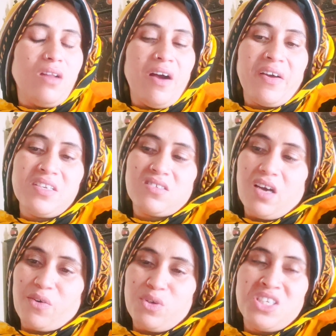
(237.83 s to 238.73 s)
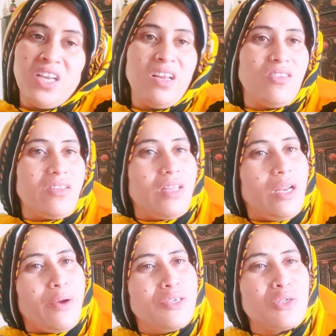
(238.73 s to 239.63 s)
ना कहीं इंसान को जीने देते हैं
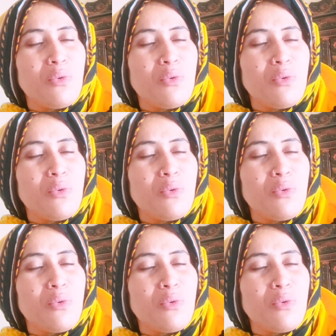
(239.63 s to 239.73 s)
ना कहीं